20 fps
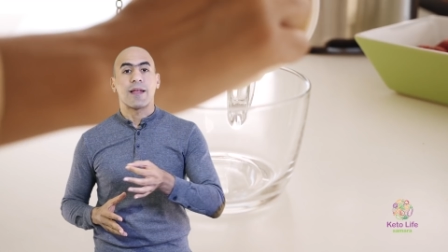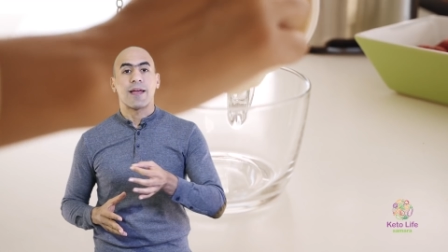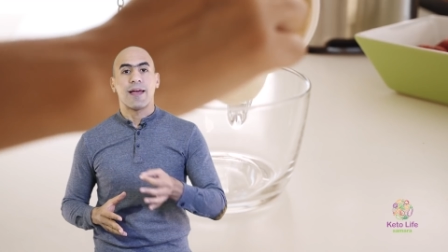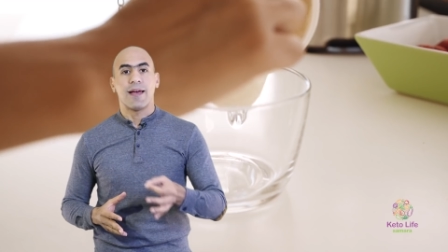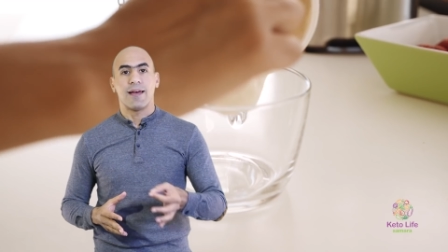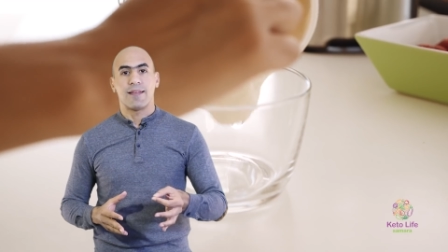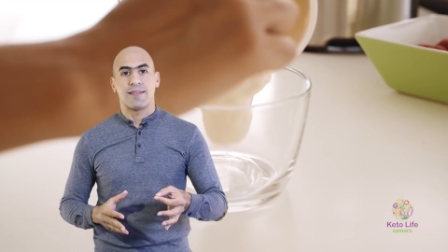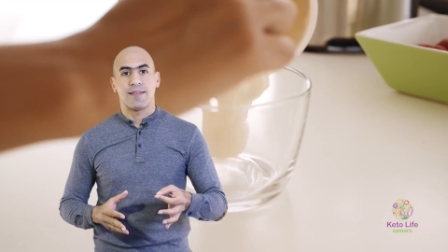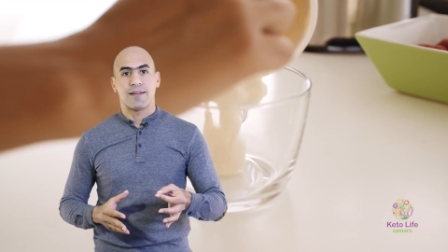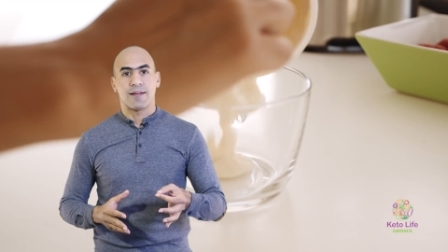
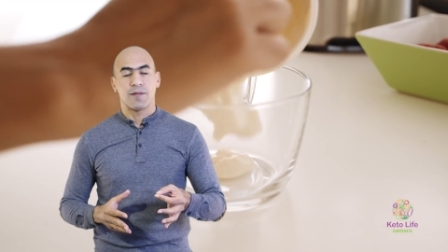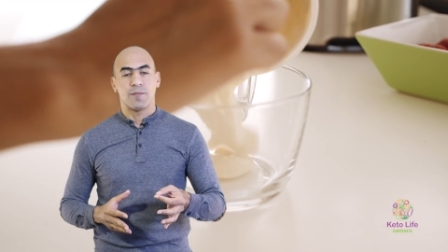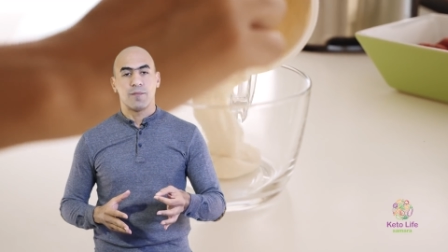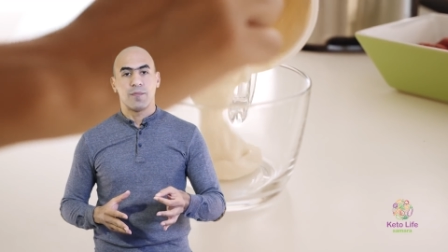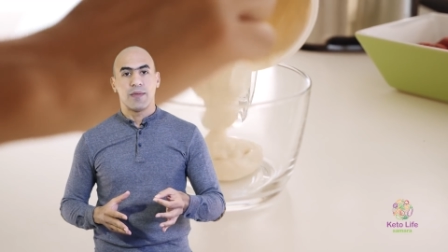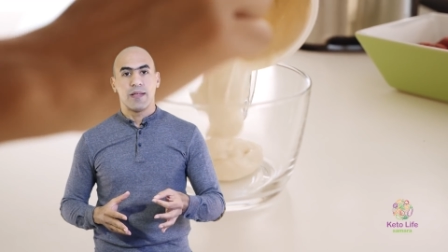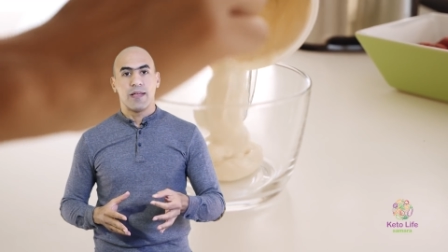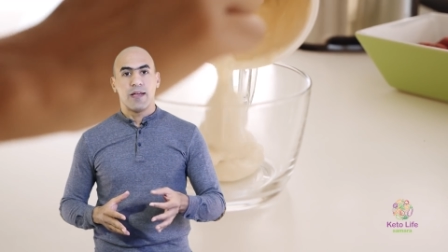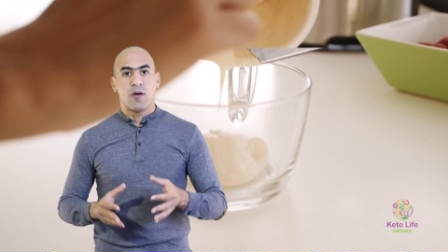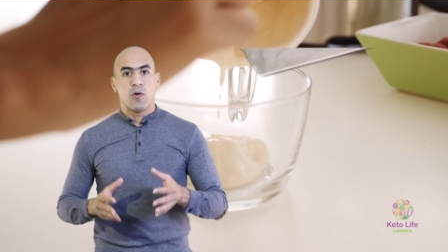الخاثر
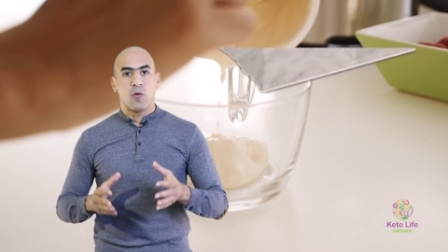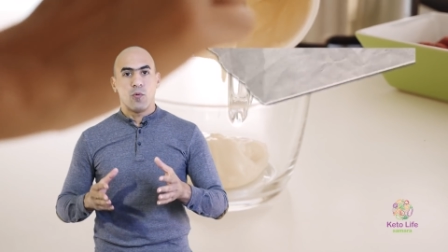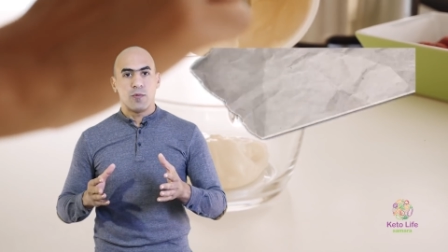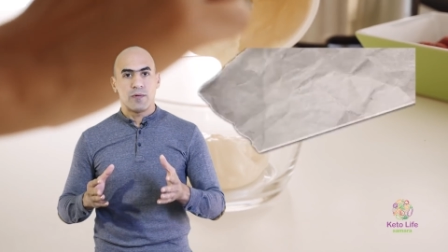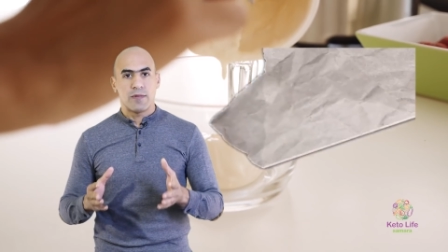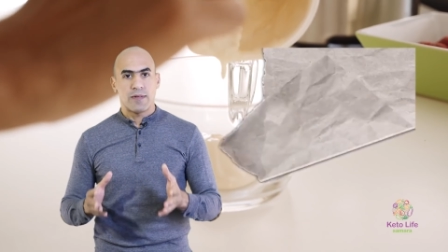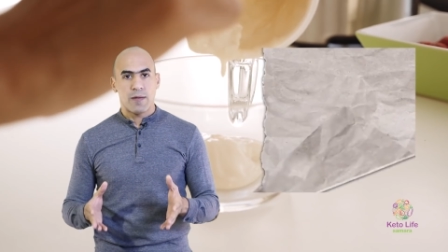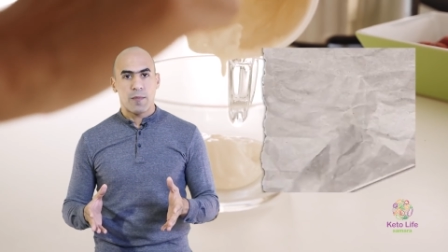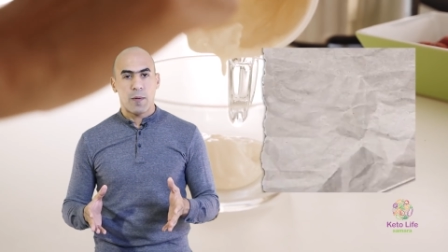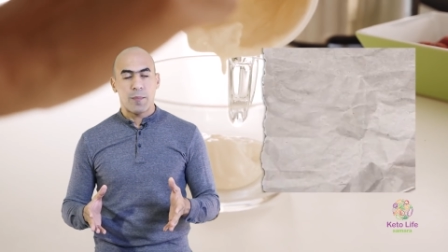
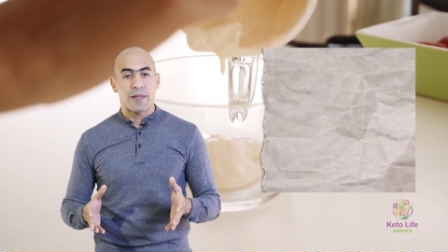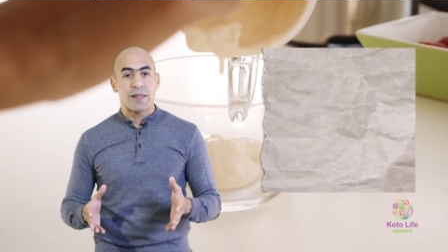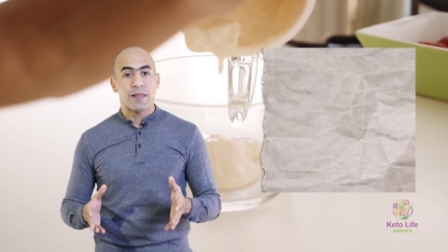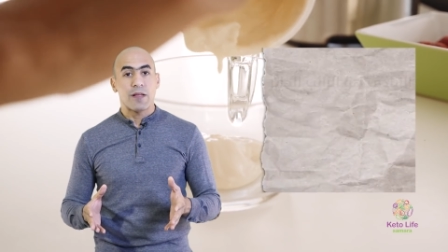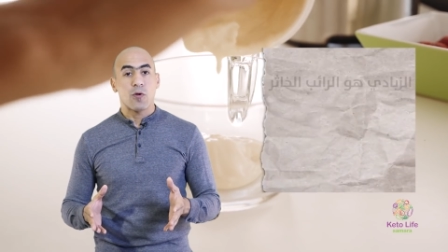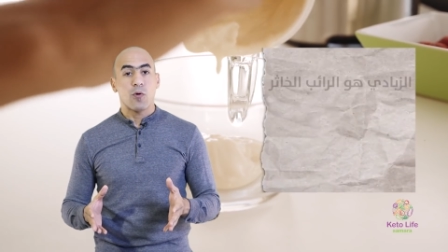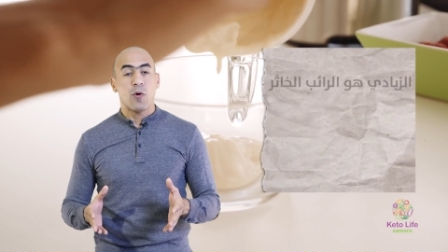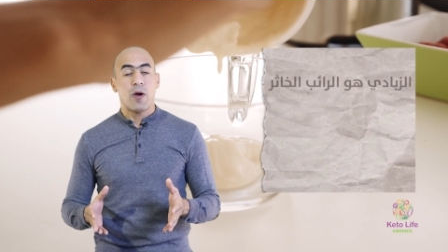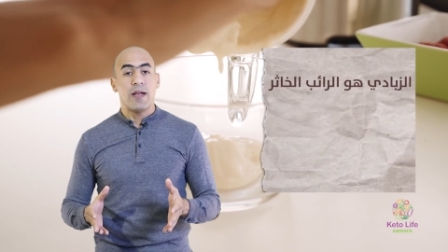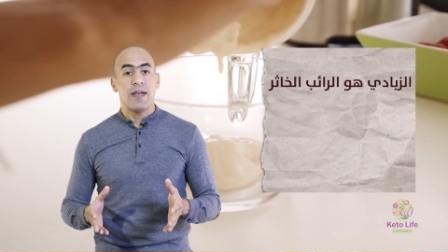وزي ما
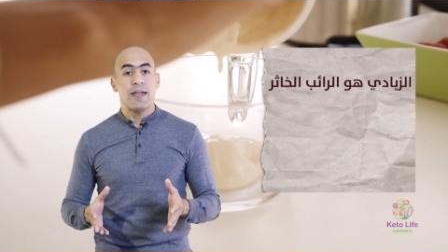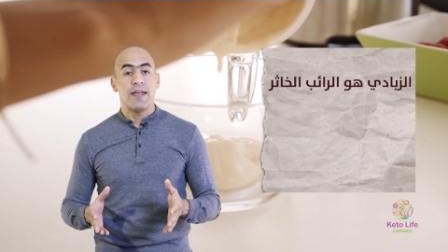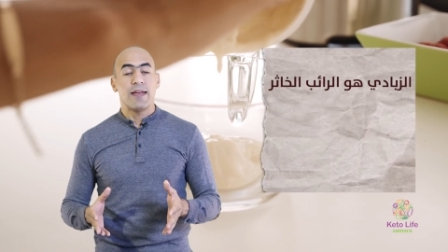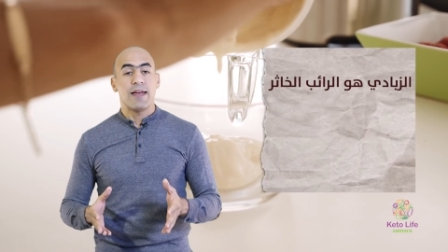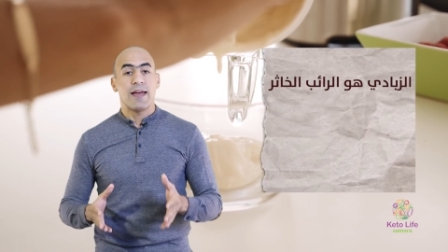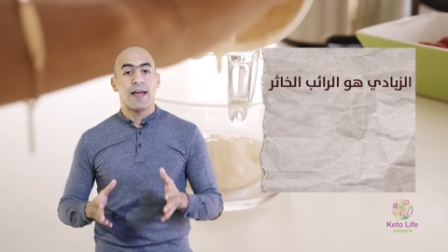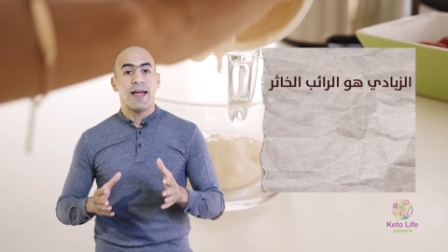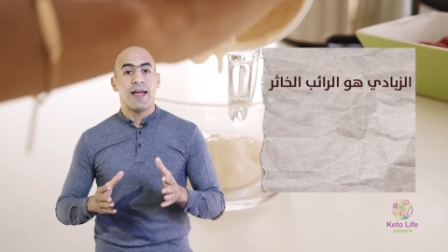بيطلقوا عليه